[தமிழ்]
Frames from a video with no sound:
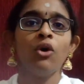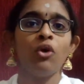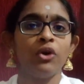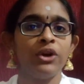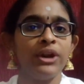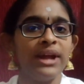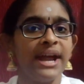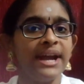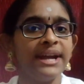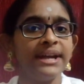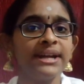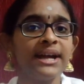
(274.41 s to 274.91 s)

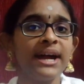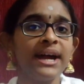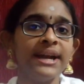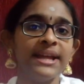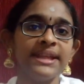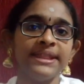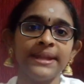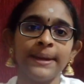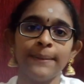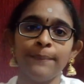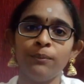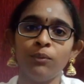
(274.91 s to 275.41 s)
ஒரு
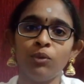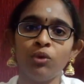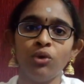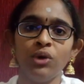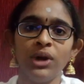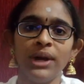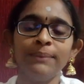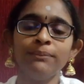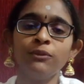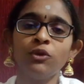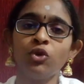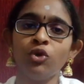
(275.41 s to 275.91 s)
எண்கணிதம்
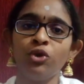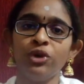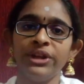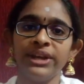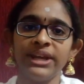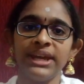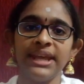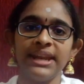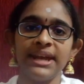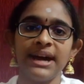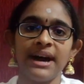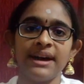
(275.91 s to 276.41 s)
மூலம்
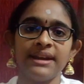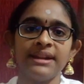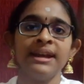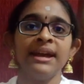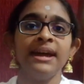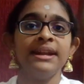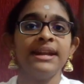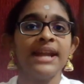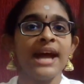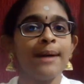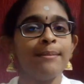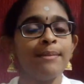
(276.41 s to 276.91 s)
கூறுகிறார்
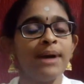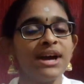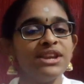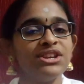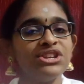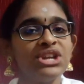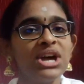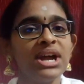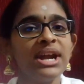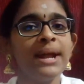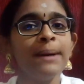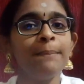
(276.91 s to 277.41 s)
நாம்
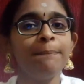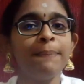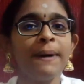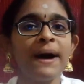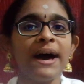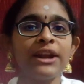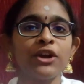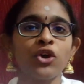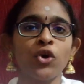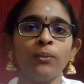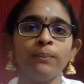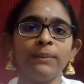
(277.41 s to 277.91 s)
அன்றாடம்
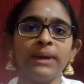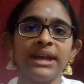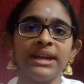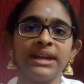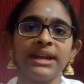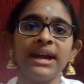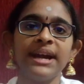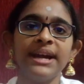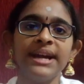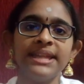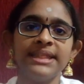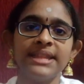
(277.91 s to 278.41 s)
பார்க்கும்
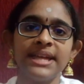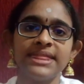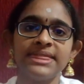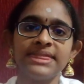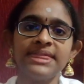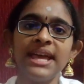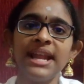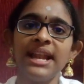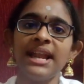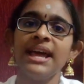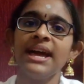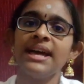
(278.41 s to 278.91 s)

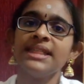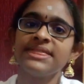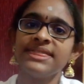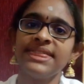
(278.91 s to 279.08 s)
எண்கணிதத்தில்